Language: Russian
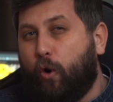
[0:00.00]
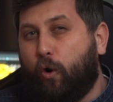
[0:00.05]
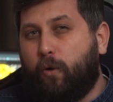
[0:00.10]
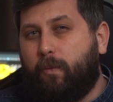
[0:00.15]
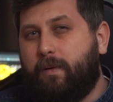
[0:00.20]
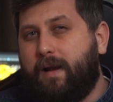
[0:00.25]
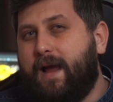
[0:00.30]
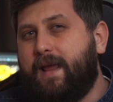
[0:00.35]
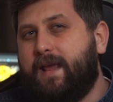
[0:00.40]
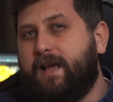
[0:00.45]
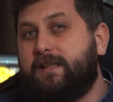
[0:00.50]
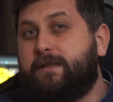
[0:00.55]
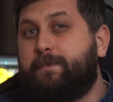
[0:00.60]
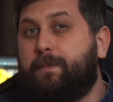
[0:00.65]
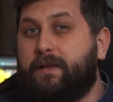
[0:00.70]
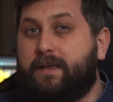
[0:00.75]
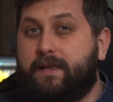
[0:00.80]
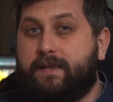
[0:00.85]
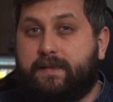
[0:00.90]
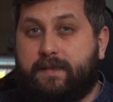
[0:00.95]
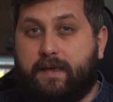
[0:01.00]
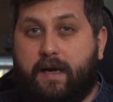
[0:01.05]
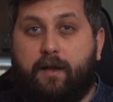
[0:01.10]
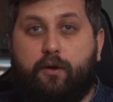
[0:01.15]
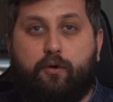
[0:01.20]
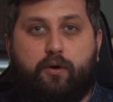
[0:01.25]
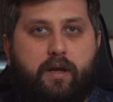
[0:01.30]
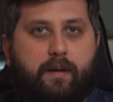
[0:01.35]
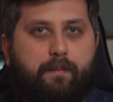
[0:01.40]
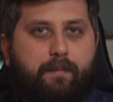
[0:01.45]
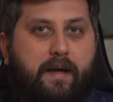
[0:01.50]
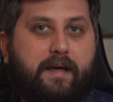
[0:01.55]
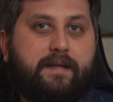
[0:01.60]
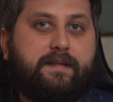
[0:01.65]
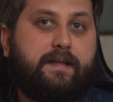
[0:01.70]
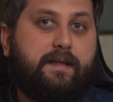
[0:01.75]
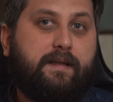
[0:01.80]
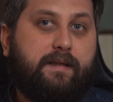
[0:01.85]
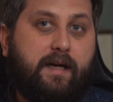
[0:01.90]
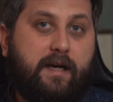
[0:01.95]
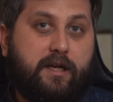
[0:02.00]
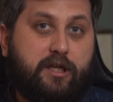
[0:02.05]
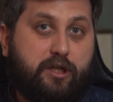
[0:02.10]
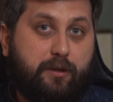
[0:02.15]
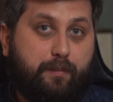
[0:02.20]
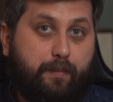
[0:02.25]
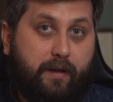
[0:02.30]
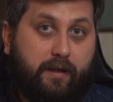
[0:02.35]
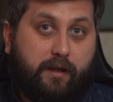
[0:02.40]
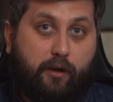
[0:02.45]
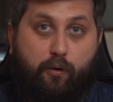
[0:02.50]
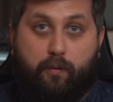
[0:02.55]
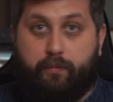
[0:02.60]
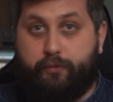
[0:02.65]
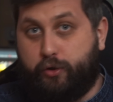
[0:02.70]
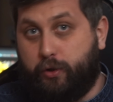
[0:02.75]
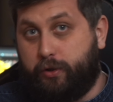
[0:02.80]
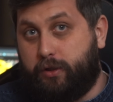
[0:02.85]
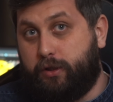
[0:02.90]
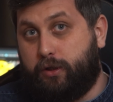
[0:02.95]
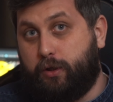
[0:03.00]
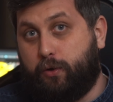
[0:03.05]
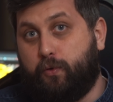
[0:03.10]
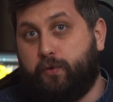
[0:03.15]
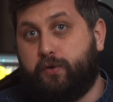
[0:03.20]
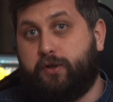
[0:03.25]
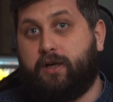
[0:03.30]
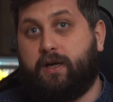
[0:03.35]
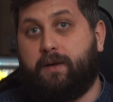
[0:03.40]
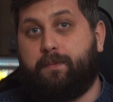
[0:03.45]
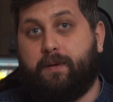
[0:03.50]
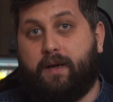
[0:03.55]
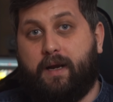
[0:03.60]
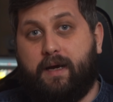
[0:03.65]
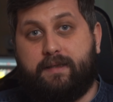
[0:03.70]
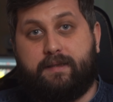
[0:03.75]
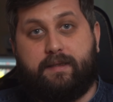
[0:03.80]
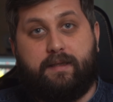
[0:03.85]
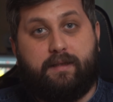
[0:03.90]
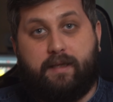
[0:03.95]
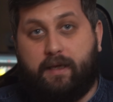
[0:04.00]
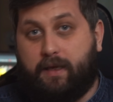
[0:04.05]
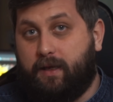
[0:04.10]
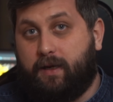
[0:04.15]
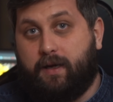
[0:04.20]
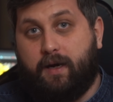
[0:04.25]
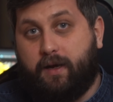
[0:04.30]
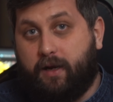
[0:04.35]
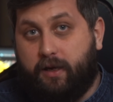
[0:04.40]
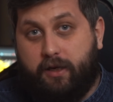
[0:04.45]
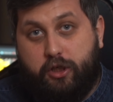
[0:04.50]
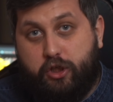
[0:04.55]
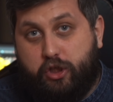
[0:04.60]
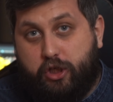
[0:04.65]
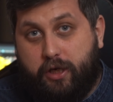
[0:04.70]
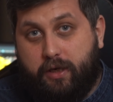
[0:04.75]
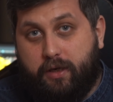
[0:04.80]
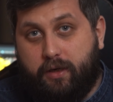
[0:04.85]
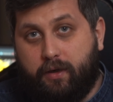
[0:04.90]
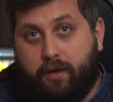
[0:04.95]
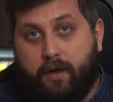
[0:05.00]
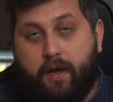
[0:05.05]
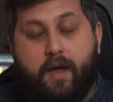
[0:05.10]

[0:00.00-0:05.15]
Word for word: У рубля есть потенциал укрепляться и дальше при таком счете текущих операций и таких ограничениях.